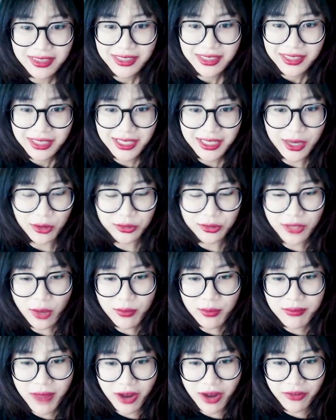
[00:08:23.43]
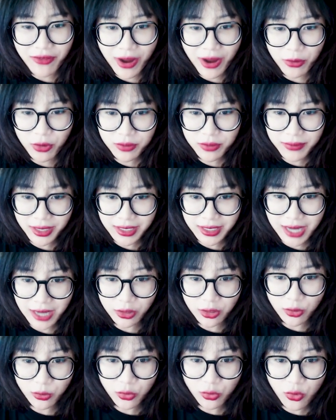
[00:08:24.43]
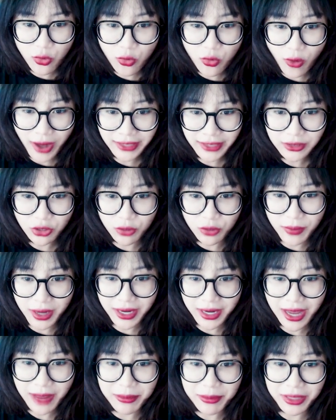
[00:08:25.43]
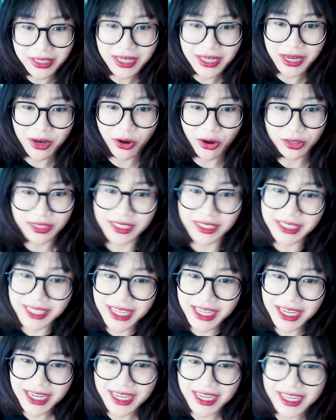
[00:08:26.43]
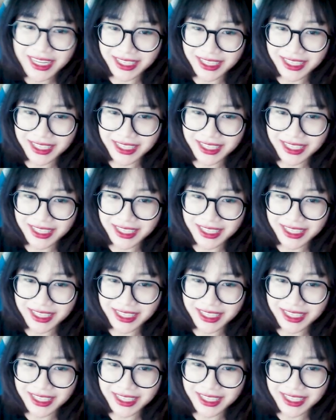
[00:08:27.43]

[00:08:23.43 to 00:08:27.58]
Kiểu tóc mặc và khuôn mặt nắng đúng gu của anh rồi mặc kệ mấy người khó tính kia đi à